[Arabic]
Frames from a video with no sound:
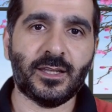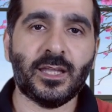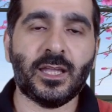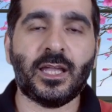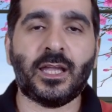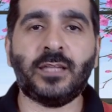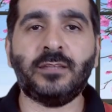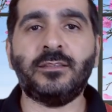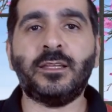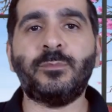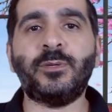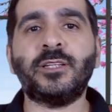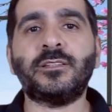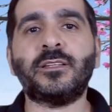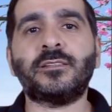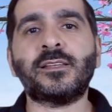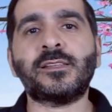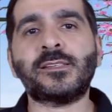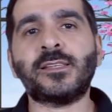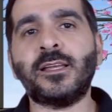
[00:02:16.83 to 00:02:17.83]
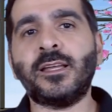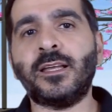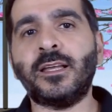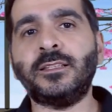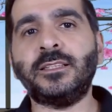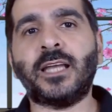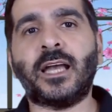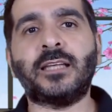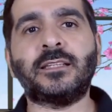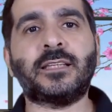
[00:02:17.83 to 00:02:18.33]
عندما
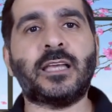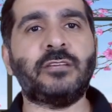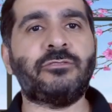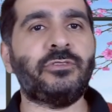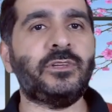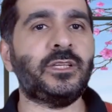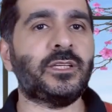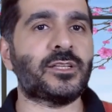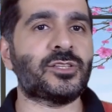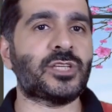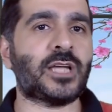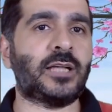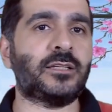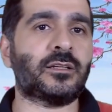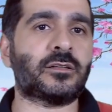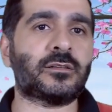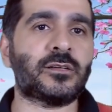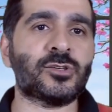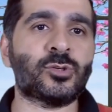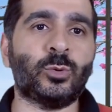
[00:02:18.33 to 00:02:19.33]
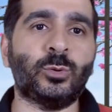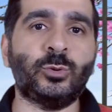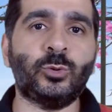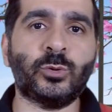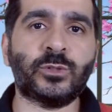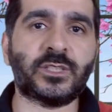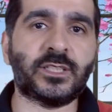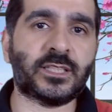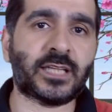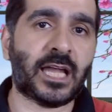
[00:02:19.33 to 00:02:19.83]
تتساءلي عن كيفية جعل الرجل
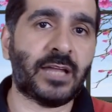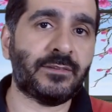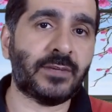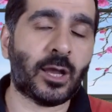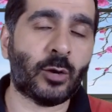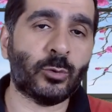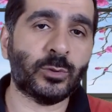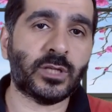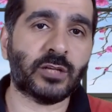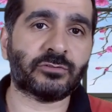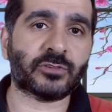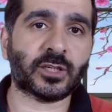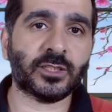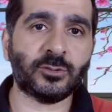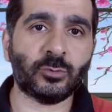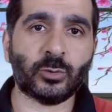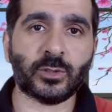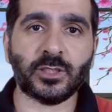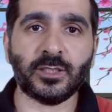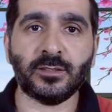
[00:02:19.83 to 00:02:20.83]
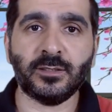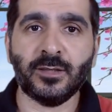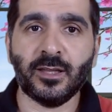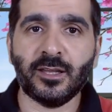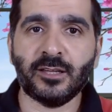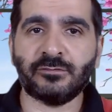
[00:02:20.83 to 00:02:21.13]
يدرك أنه يفقدك